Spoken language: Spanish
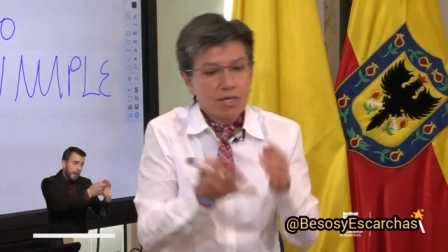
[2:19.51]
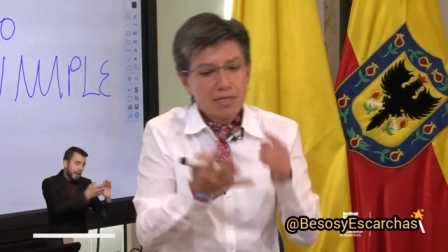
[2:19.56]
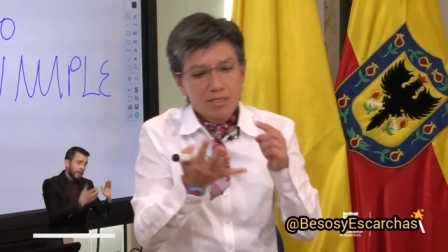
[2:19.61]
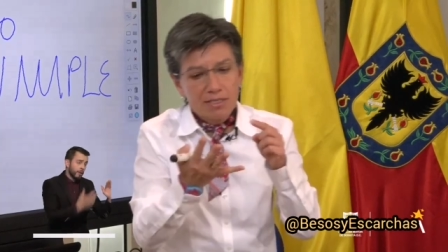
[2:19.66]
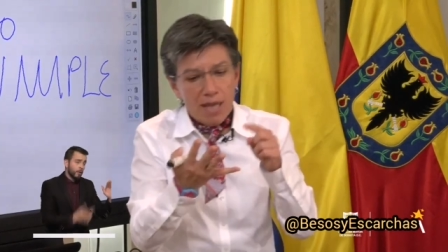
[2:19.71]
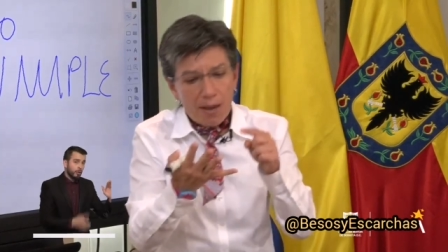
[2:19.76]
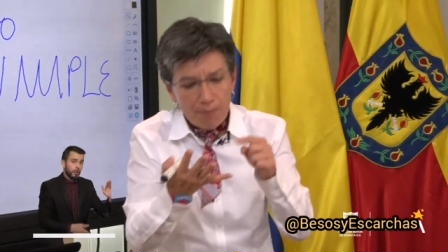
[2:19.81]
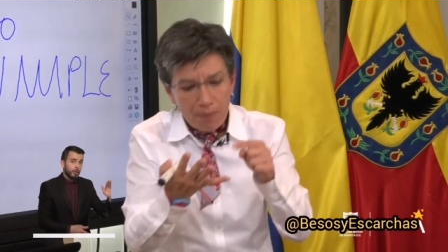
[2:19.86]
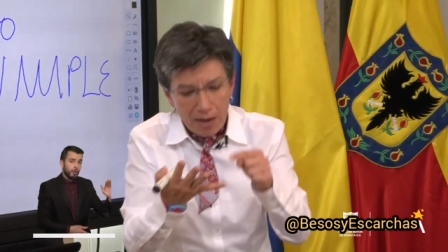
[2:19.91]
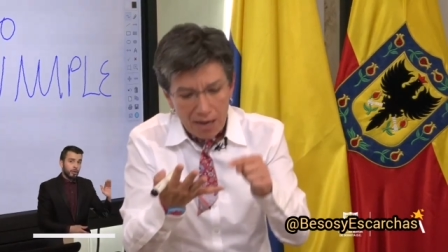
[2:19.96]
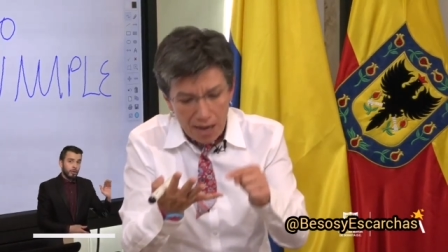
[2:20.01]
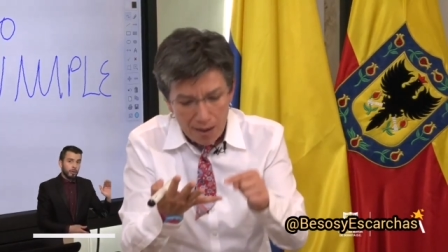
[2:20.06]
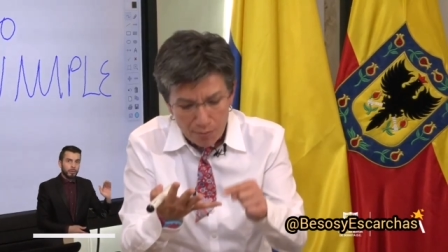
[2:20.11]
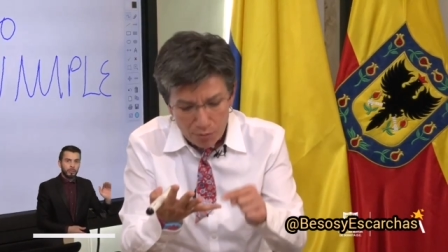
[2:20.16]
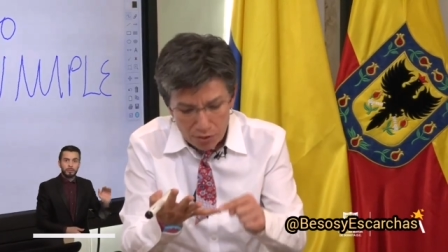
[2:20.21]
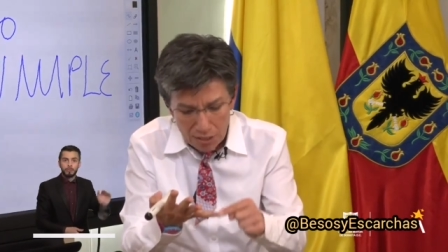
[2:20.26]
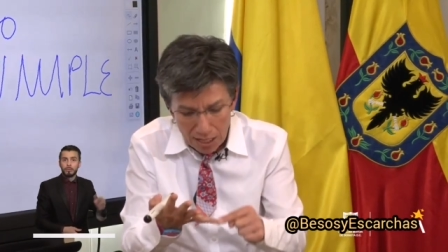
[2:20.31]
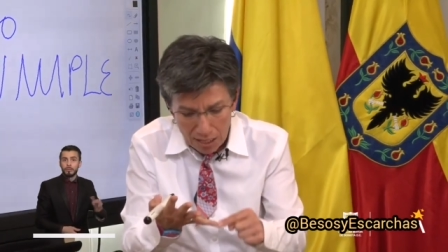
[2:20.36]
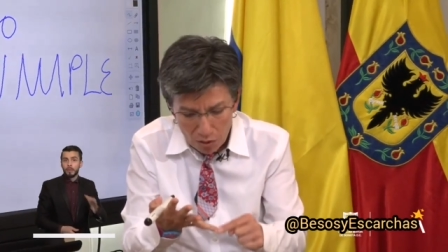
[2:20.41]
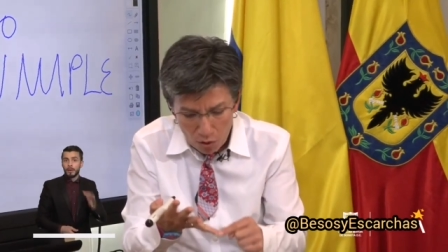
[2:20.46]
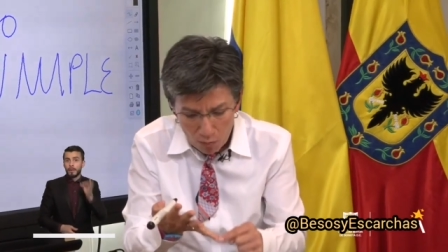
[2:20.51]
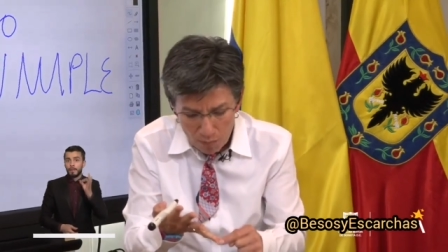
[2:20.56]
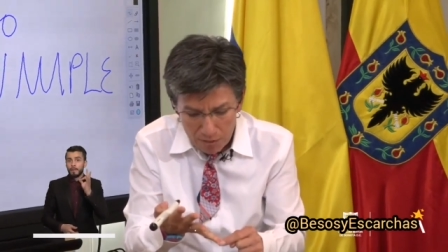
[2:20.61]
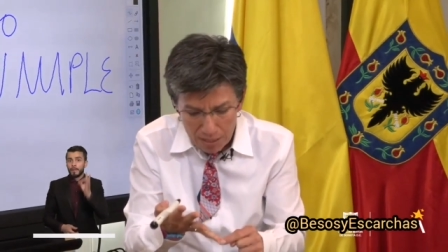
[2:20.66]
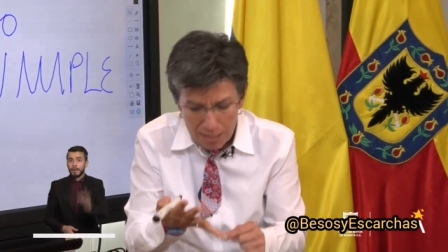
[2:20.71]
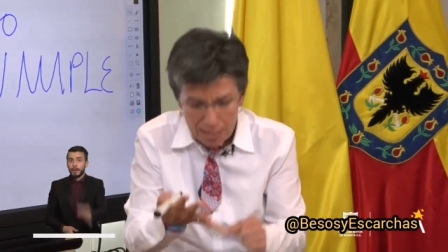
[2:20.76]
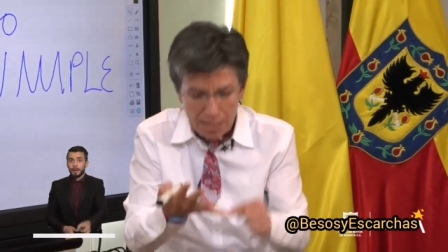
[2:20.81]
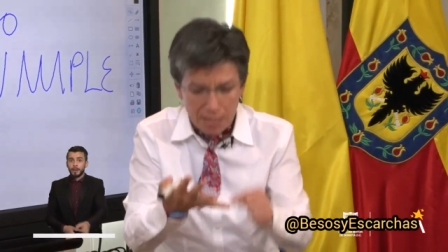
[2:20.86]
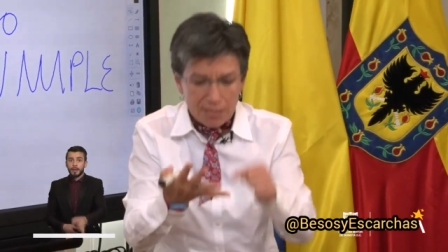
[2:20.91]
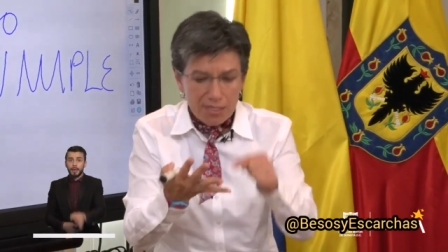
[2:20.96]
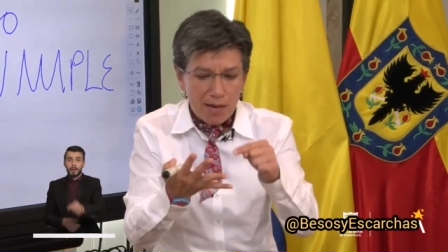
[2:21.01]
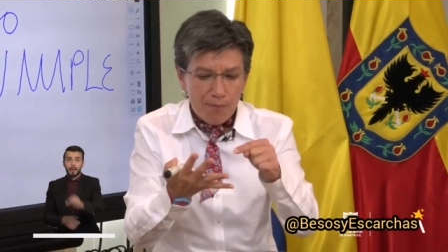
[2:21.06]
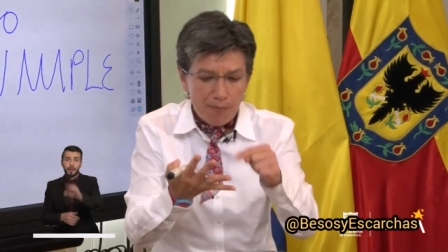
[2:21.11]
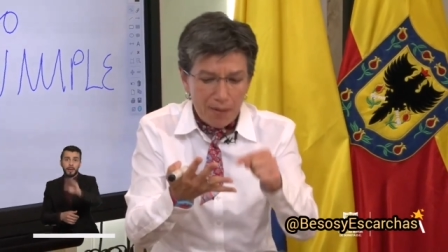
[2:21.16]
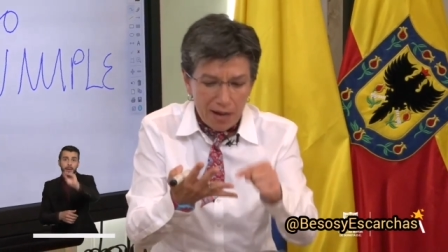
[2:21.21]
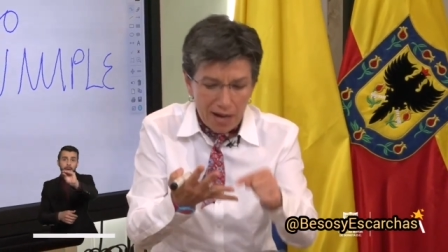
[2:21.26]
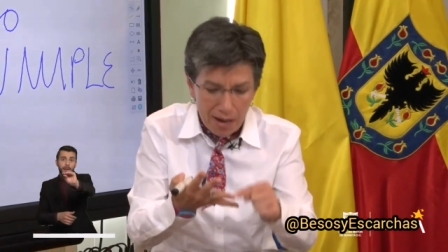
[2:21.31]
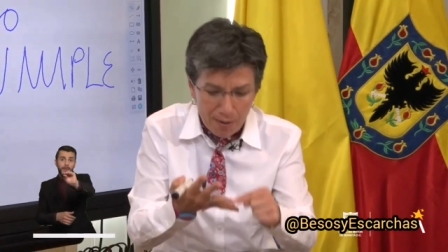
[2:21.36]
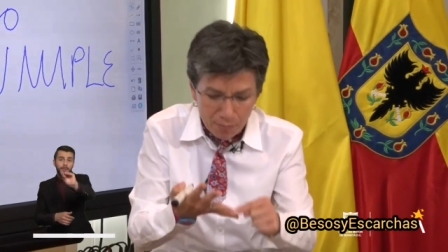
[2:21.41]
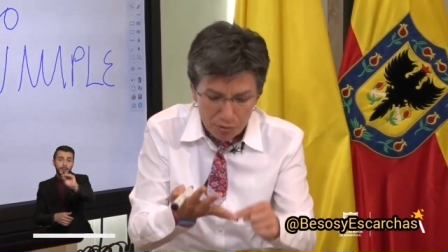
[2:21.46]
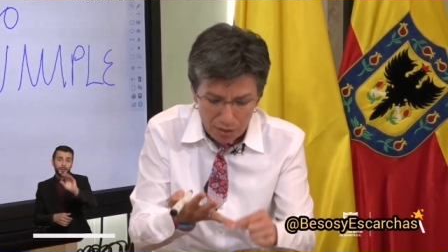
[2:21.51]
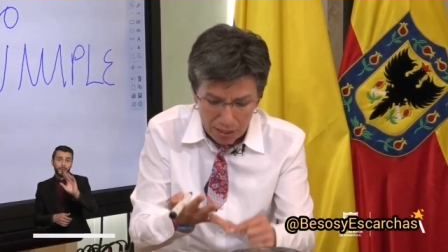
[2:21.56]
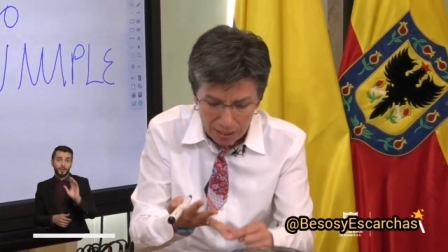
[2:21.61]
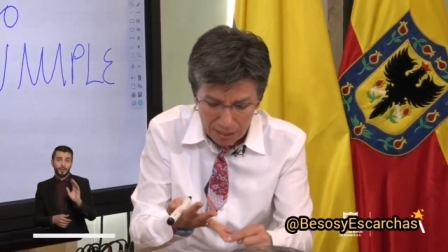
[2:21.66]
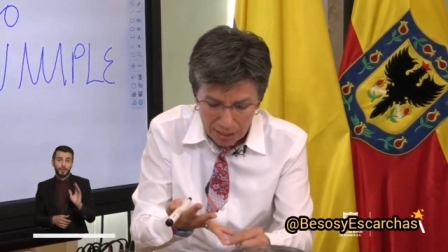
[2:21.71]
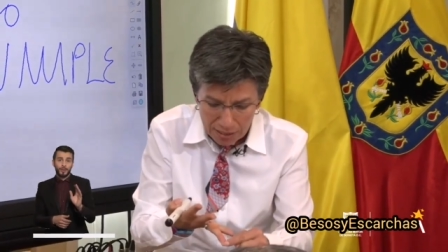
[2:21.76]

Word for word: Ya pagamos la comida, ya pagamos el